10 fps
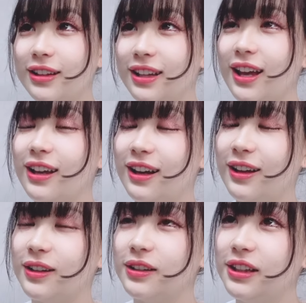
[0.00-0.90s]
なん
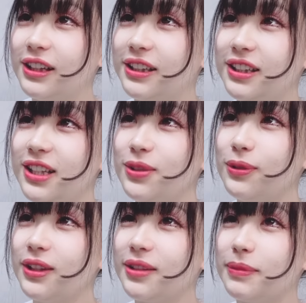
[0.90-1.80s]
か
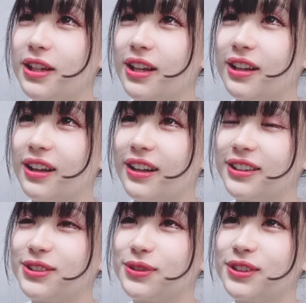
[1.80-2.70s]
ニトリみたいな
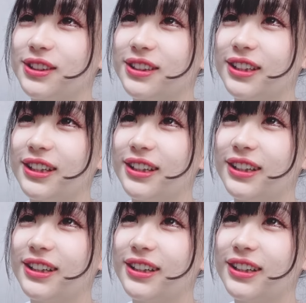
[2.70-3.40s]
話をしてて